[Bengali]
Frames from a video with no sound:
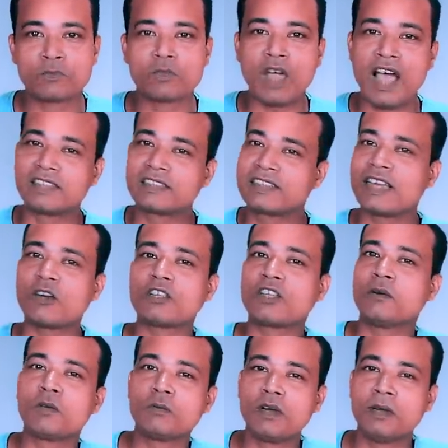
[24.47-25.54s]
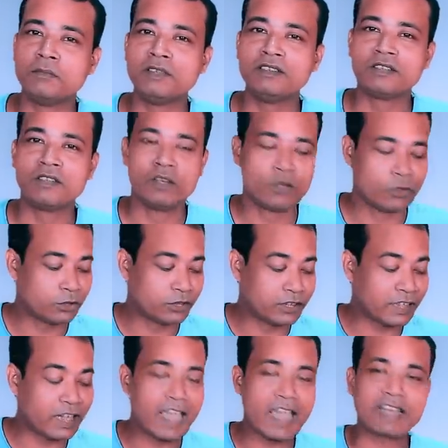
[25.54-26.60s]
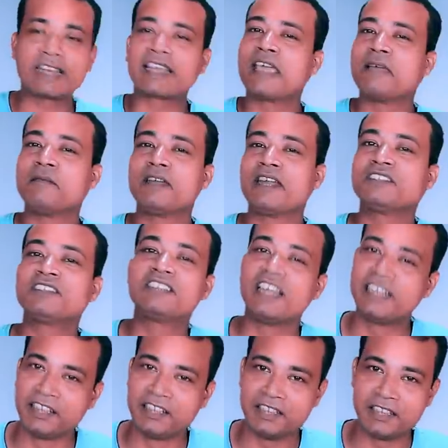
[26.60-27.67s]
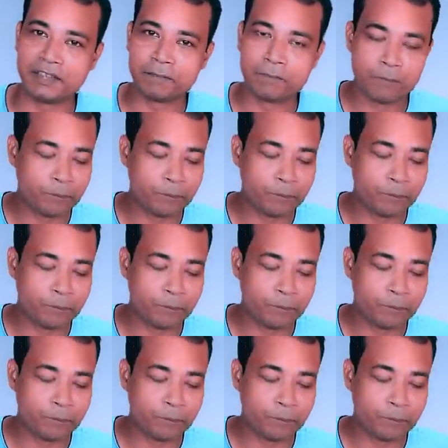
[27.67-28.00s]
তো আজকে কথা বলবো আমি হচ্ছে একটা ক্যামেরার সেটিং নিয়ে